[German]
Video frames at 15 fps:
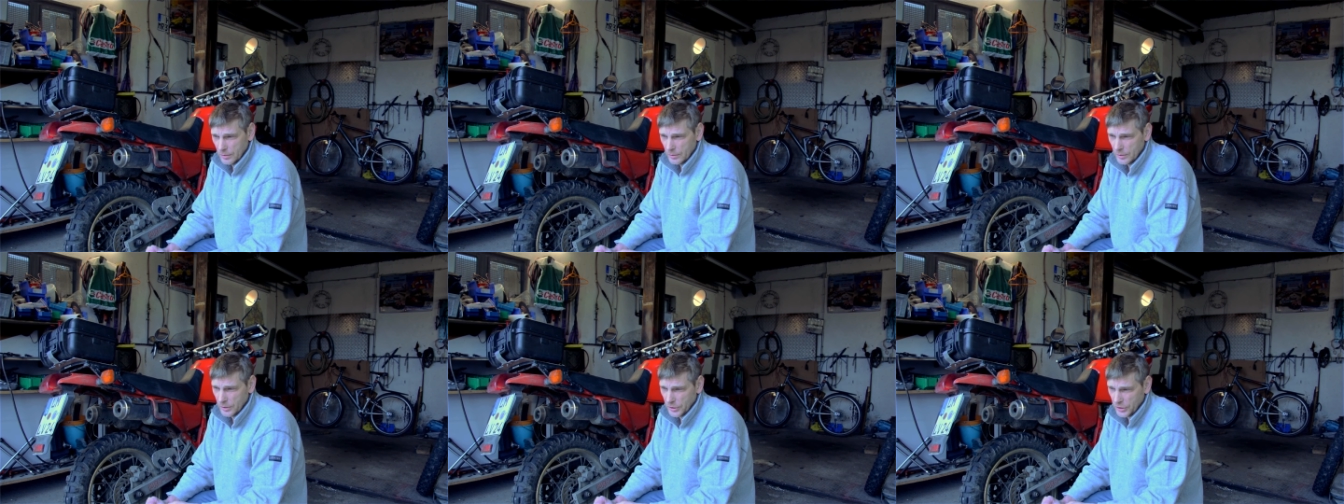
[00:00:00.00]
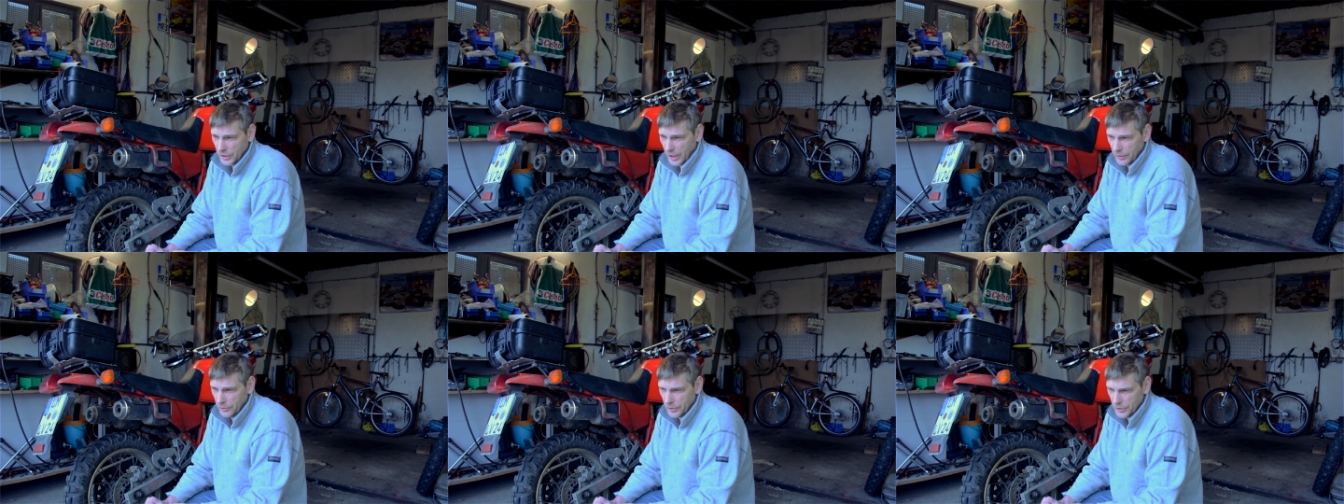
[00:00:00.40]
Ich
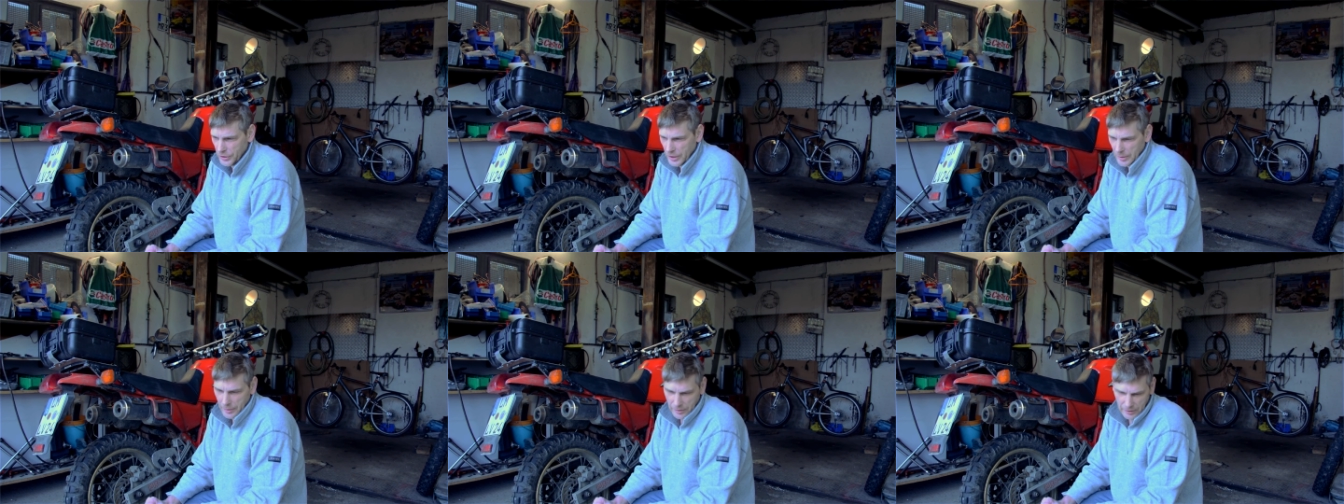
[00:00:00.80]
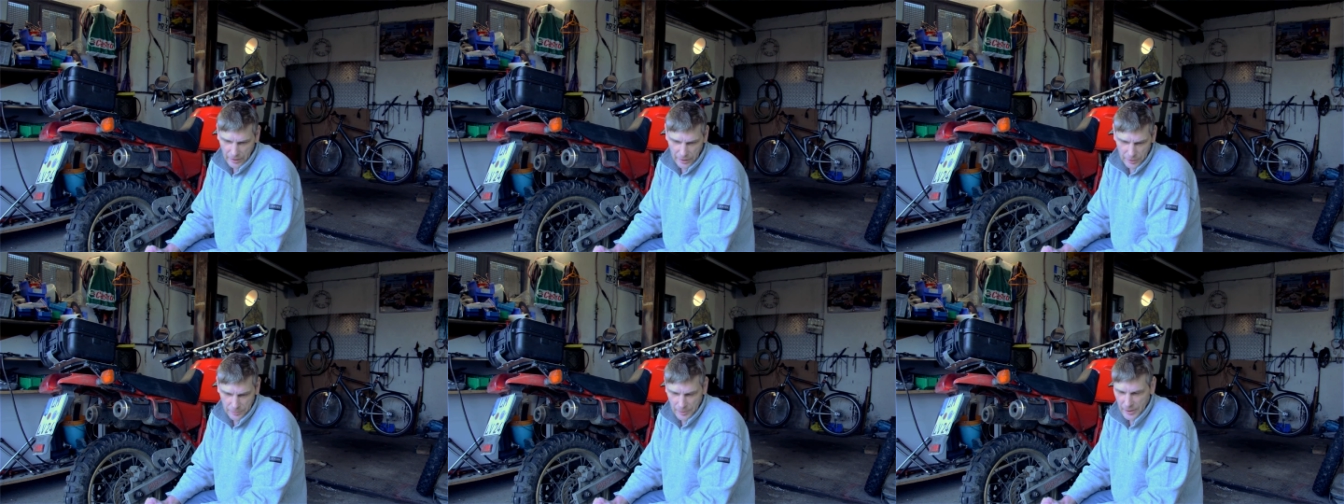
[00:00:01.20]
kann euch ja
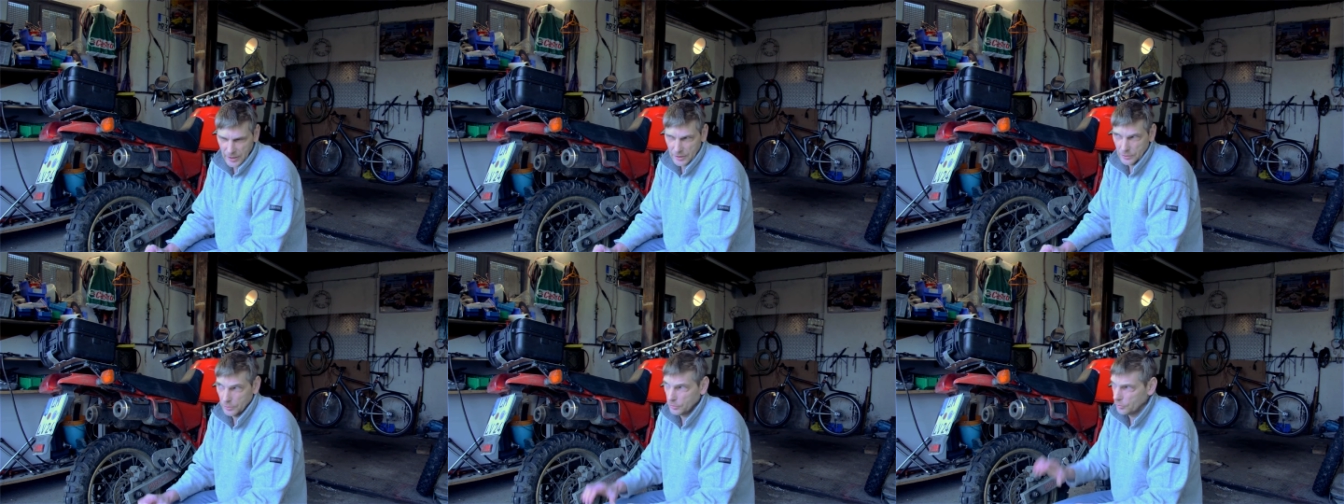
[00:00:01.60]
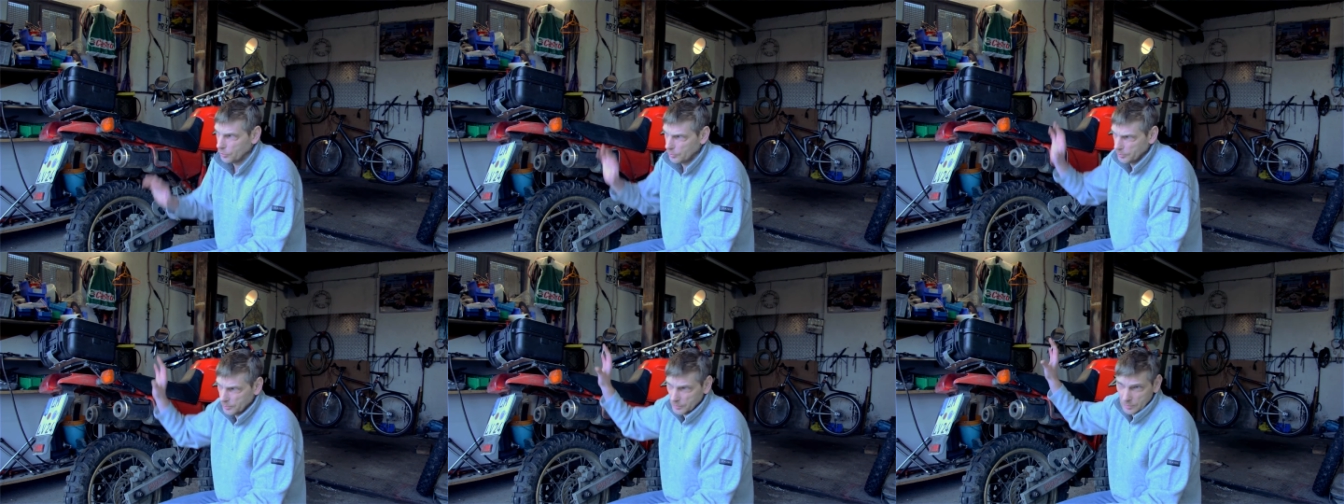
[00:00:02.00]
gleich mal so
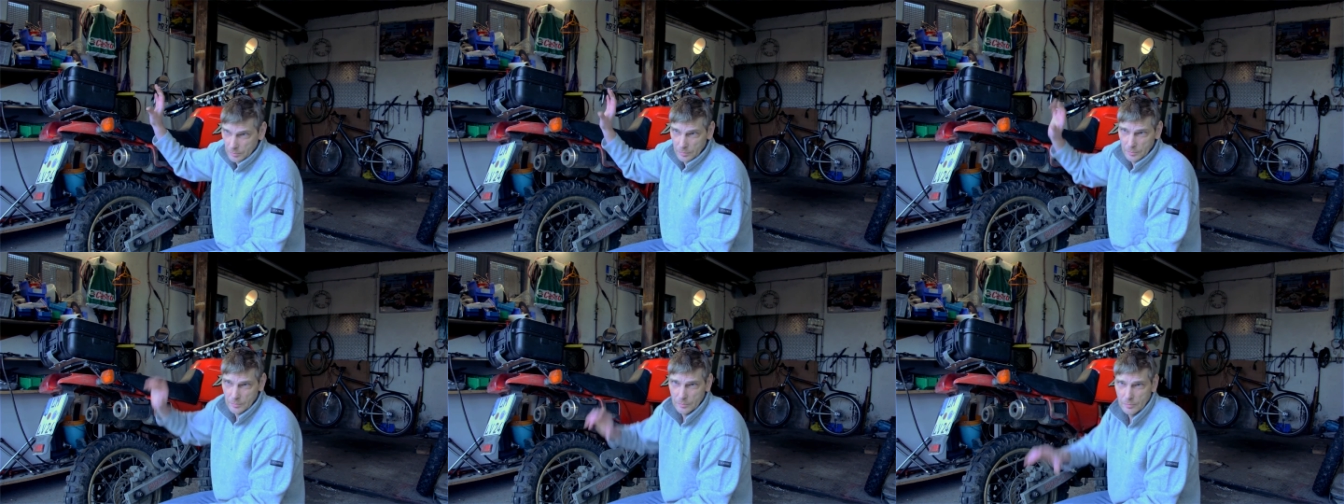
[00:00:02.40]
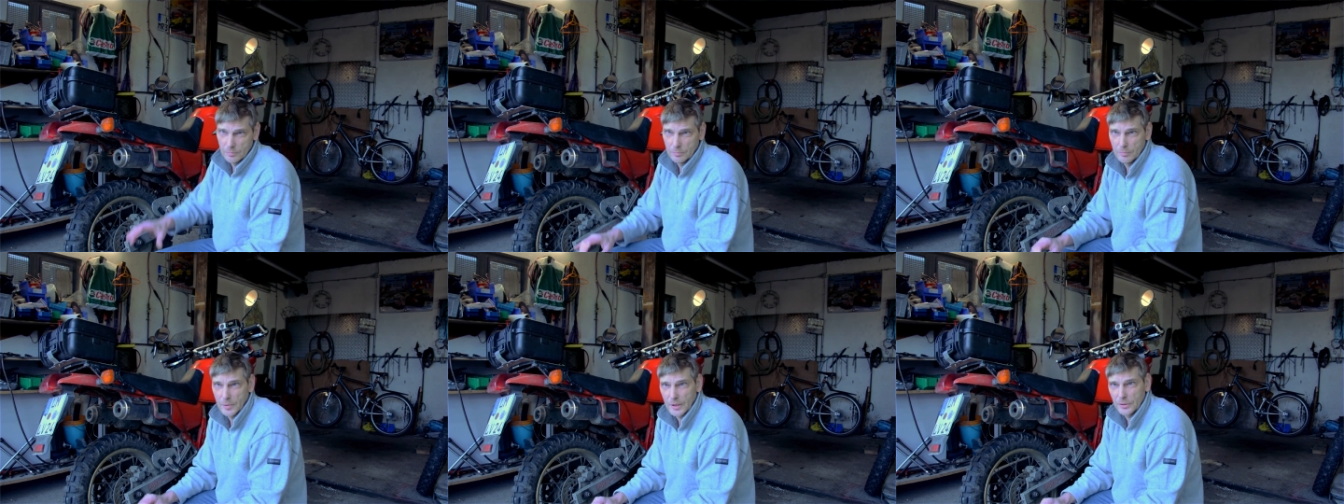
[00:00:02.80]
oben
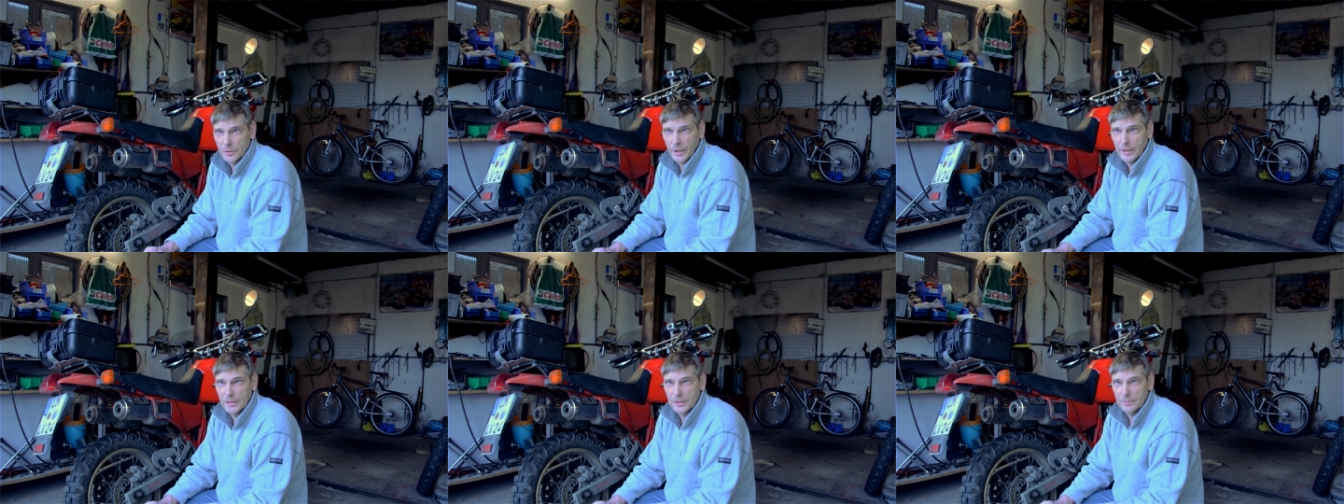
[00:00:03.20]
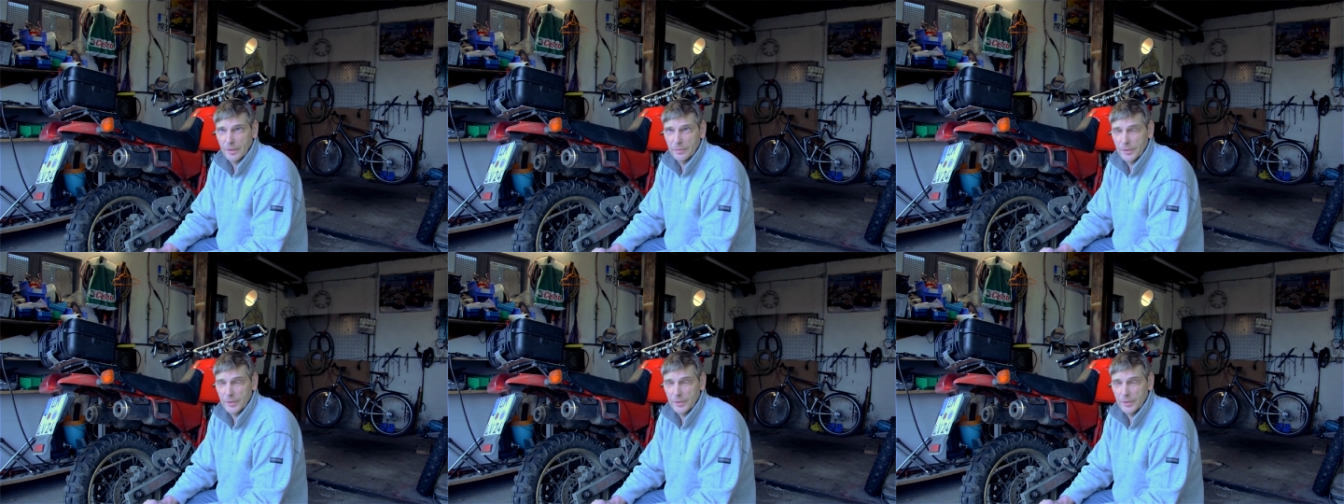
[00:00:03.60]
mal so ein, zwei